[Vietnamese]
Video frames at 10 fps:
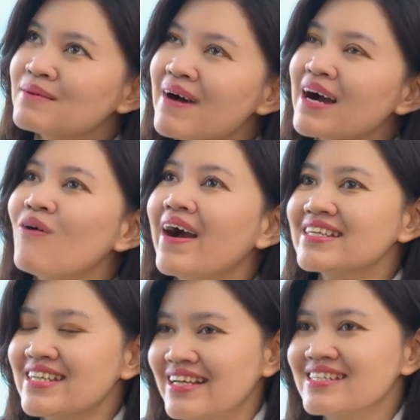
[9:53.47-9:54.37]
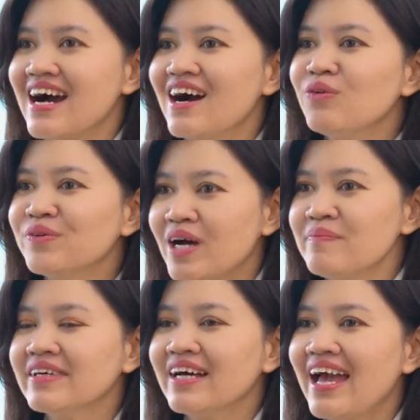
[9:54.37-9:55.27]
băn khoăn trăn trở của
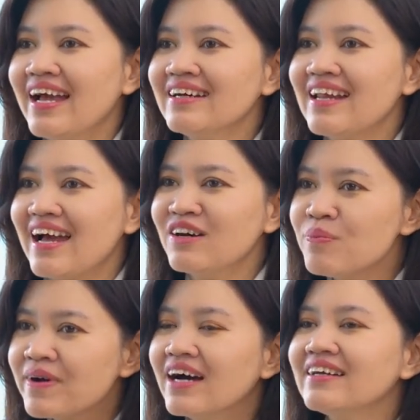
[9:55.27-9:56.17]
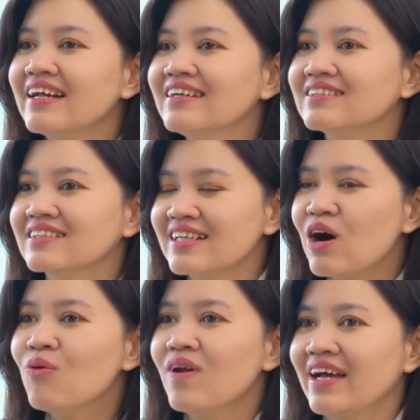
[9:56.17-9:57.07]
nhóm dự án đã đúc kết ra được
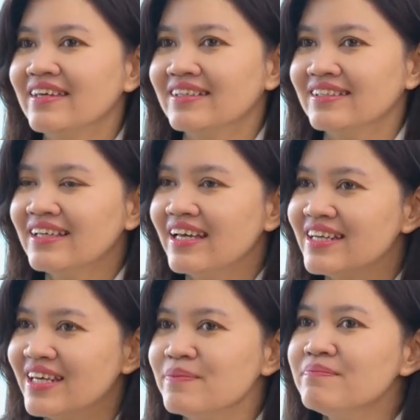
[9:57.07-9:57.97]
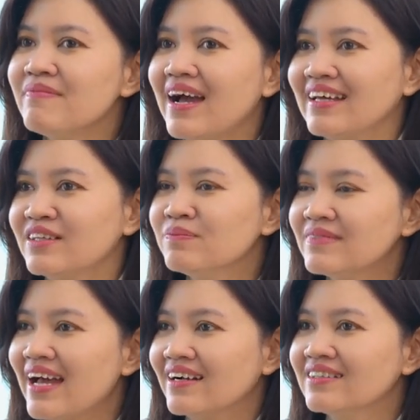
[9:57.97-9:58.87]
đâu là những cái điểm mà chúng
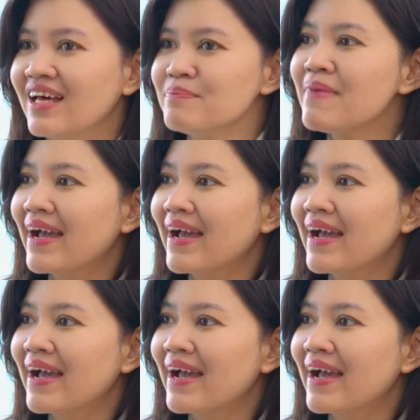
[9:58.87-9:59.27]
ta có thể